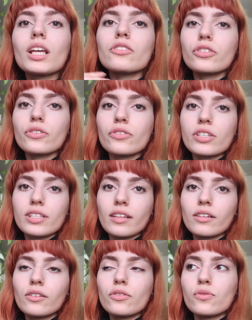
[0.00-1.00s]
ci sono già
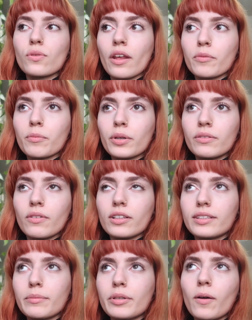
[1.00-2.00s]
stata con Giulia un po' di
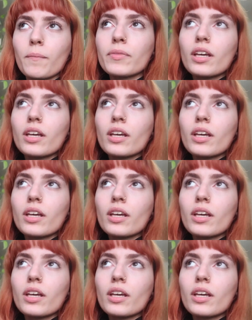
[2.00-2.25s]
volte, però